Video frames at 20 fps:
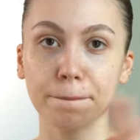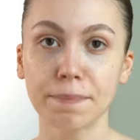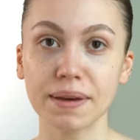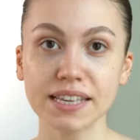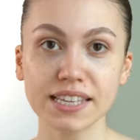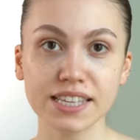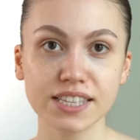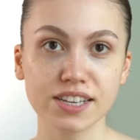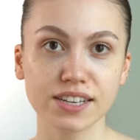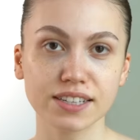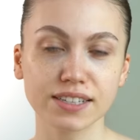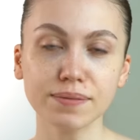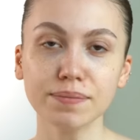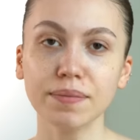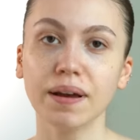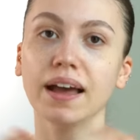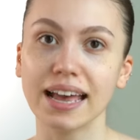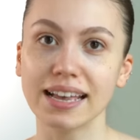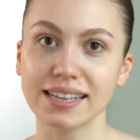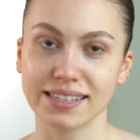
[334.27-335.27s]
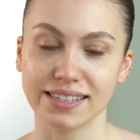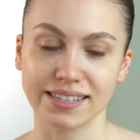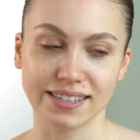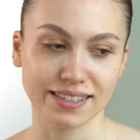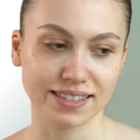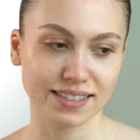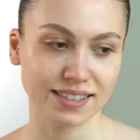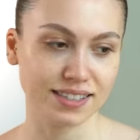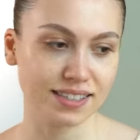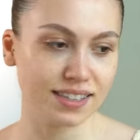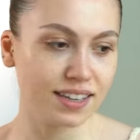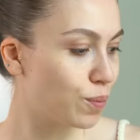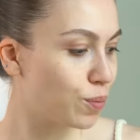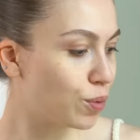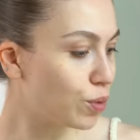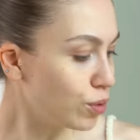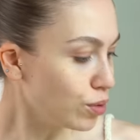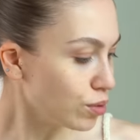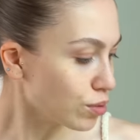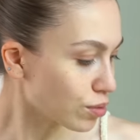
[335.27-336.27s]
Beşinci adım Essence.
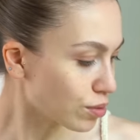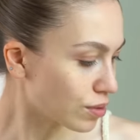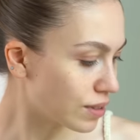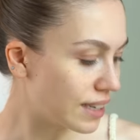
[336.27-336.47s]
Bu